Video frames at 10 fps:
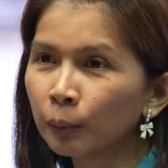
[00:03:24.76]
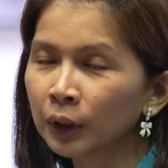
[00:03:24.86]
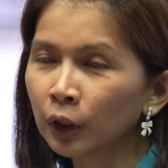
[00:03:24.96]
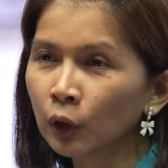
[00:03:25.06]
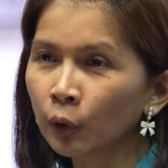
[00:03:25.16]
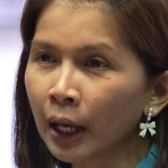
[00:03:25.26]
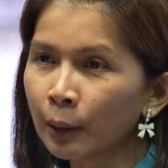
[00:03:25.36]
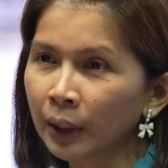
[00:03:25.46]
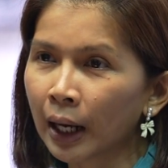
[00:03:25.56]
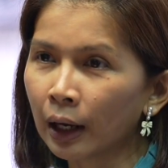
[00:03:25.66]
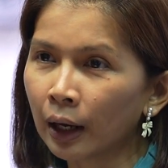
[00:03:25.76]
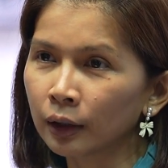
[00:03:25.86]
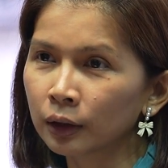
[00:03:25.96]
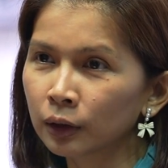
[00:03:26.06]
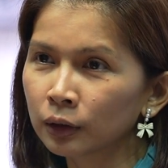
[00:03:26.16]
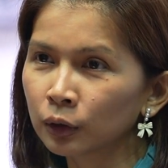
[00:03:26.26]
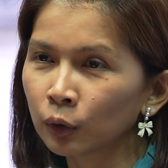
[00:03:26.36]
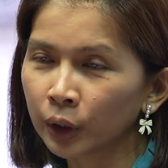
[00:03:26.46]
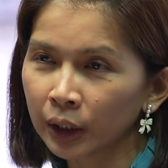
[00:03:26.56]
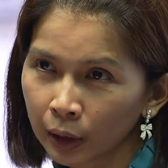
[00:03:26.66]
มันก็ต้องแก้ปัญหาต
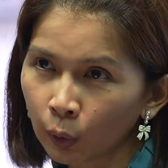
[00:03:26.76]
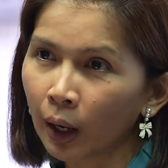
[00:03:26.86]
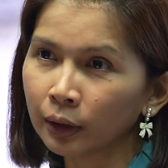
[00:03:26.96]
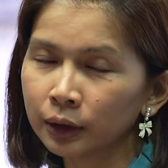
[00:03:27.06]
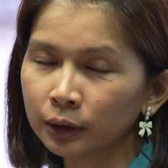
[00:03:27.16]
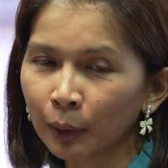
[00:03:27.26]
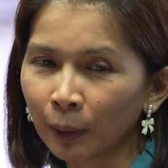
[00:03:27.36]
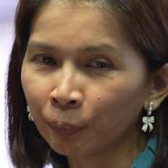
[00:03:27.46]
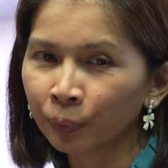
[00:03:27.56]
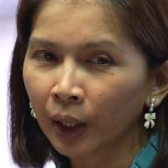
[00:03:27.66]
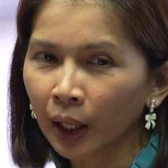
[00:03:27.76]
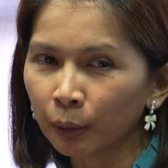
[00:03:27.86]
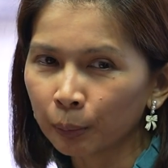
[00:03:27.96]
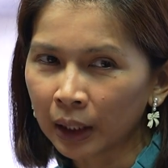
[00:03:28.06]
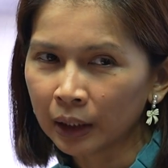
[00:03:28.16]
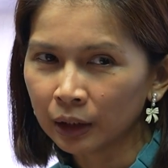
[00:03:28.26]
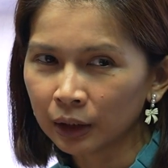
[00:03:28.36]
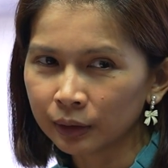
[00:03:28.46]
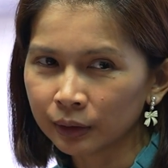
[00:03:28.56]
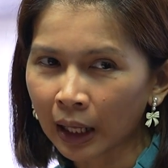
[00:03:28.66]
รงนี้ดีกว่าที่จะแบบไป
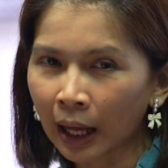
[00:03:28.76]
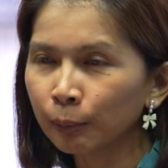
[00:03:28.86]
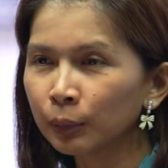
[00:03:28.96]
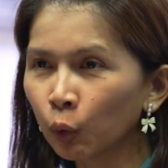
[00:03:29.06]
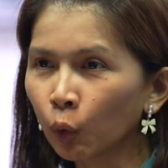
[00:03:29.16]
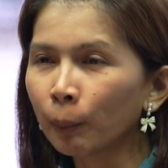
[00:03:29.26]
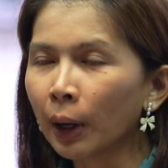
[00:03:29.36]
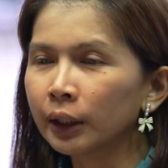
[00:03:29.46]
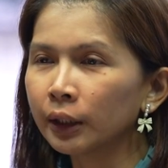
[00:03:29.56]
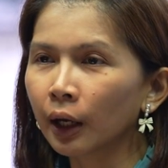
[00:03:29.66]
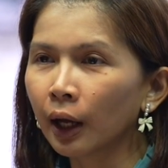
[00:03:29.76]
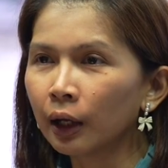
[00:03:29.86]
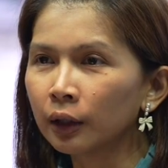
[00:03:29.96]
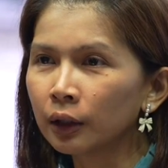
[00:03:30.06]
สร้างเมืองหลวงใหม่เนี่ยค่ะ